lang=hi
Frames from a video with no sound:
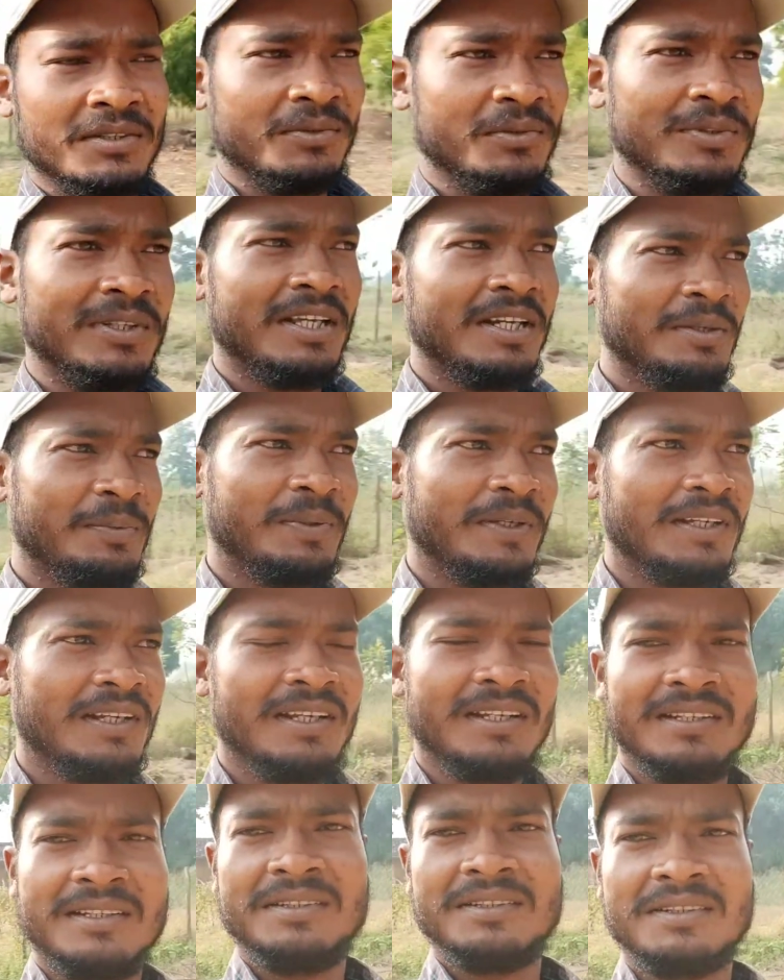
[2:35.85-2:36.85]
तो उधर ही
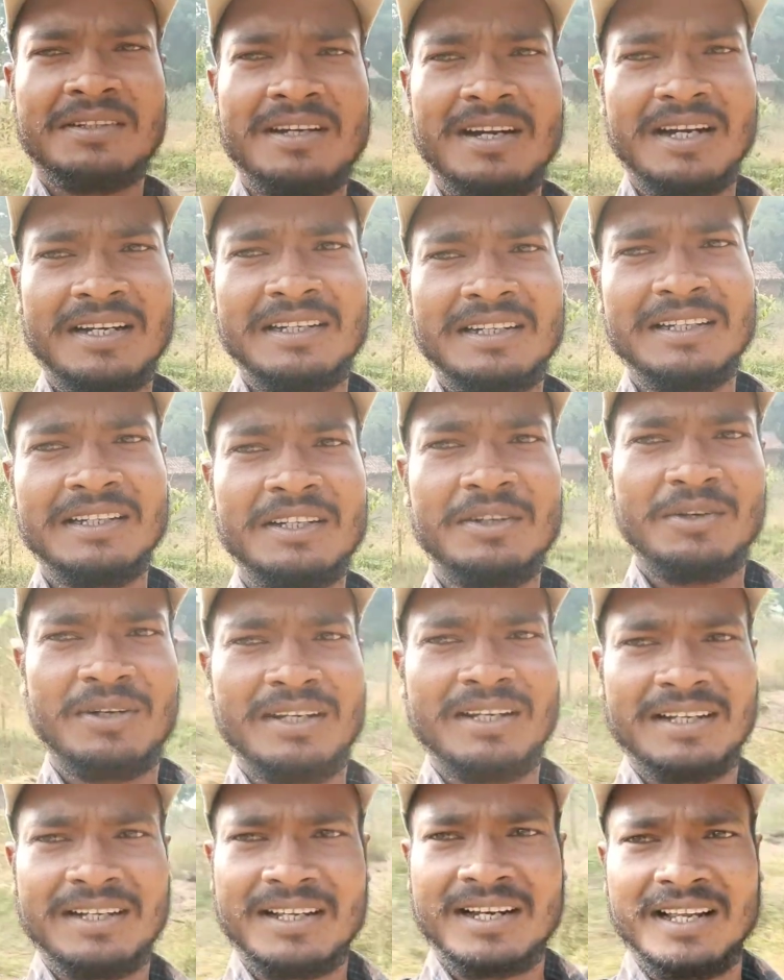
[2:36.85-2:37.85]
फिर काटेंगे और
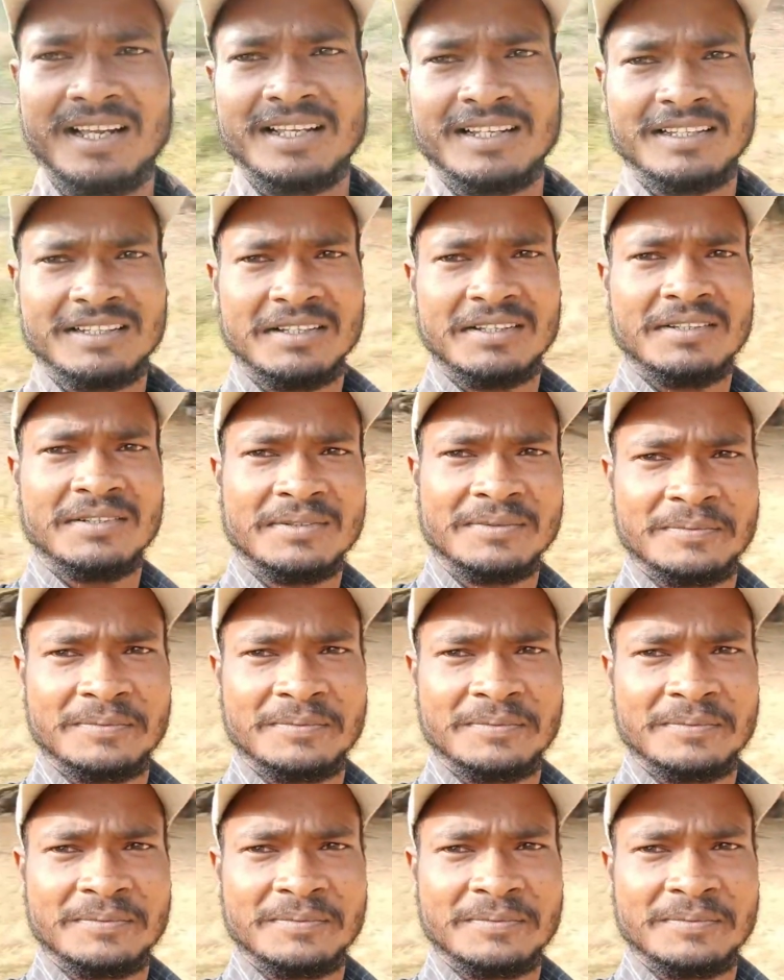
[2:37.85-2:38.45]
लेकर आएंगे